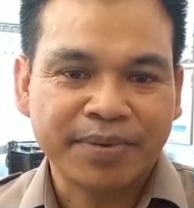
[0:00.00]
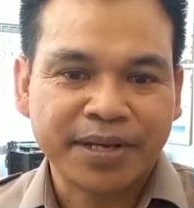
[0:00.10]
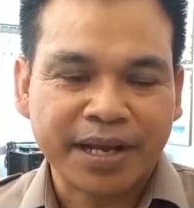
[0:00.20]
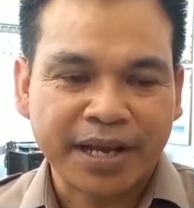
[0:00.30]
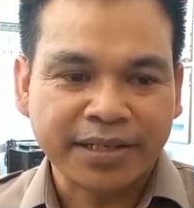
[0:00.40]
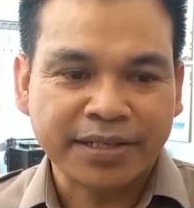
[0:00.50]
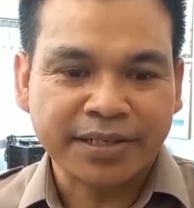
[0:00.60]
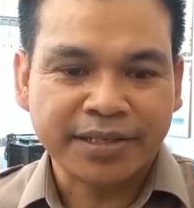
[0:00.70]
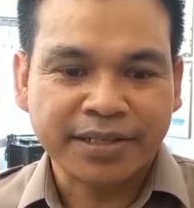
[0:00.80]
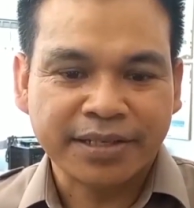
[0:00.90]
BPS
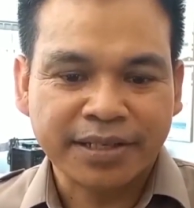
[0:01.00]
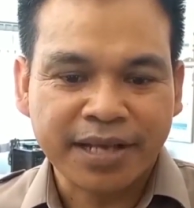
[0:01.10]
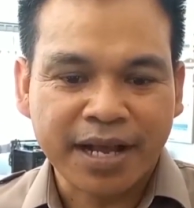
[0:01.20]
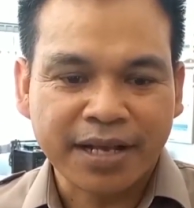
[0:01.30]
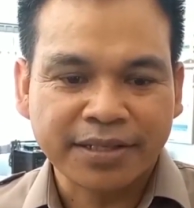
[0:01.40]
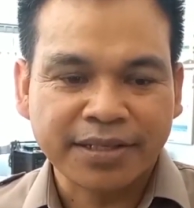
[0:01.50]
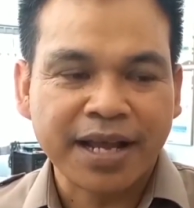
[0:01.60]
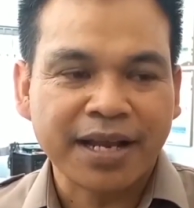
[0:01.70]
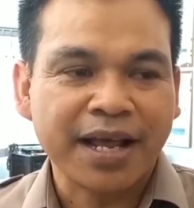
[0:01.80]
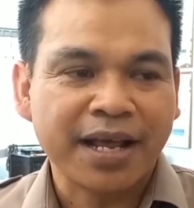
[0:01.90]
yang
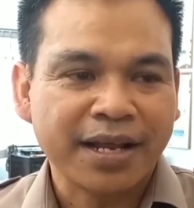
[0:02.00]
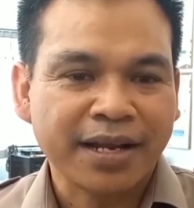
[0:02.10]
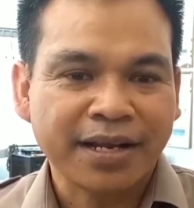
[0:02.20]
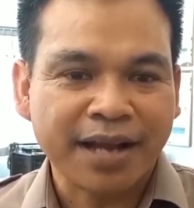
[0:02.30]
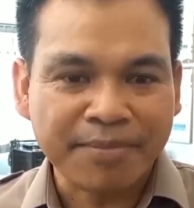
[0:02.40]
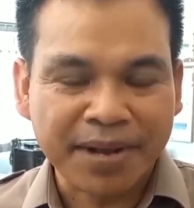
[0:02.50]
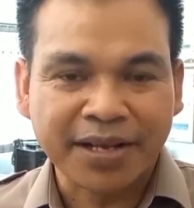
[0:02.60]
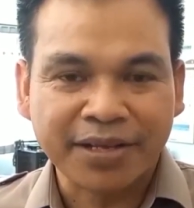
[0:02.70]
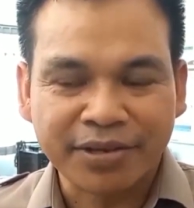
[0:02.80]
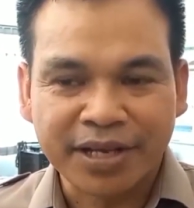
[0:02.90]
salah
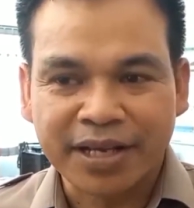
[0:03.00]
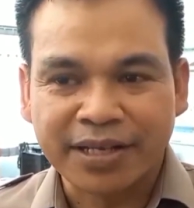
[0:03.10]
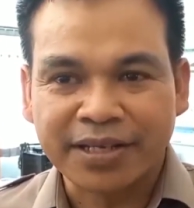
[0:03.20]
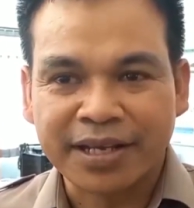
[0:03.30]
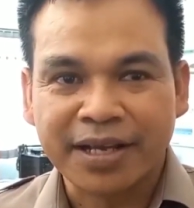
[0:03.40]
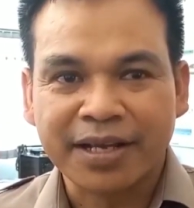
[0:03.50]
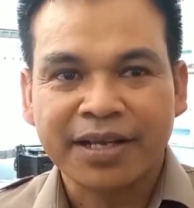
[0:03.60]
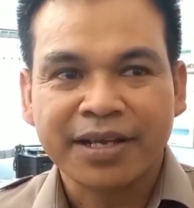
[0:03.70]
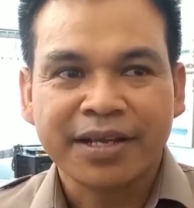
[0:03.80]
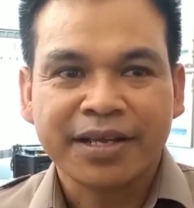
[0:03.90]
nama gitu ya artinya
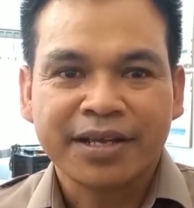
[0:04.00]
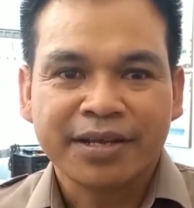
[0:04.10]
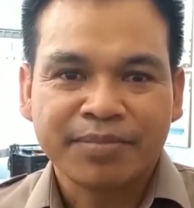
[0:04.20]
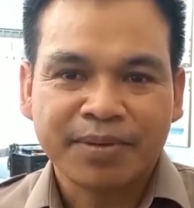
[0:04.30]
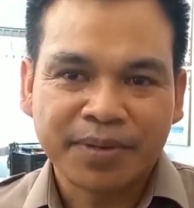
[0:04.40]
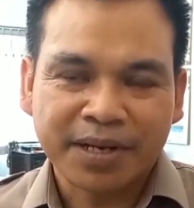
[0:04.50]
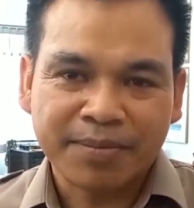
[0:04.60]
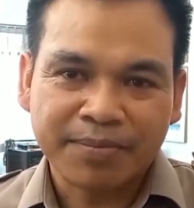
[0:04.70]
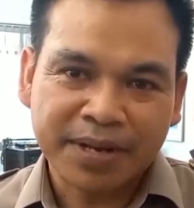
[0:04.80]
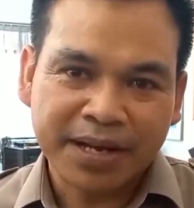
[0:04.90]

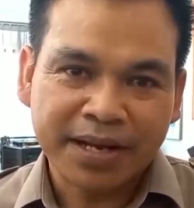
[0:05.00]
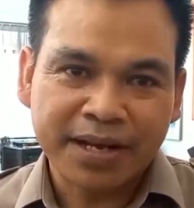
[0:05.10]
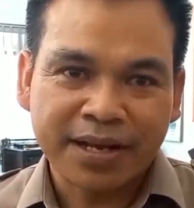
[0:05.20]
beberapa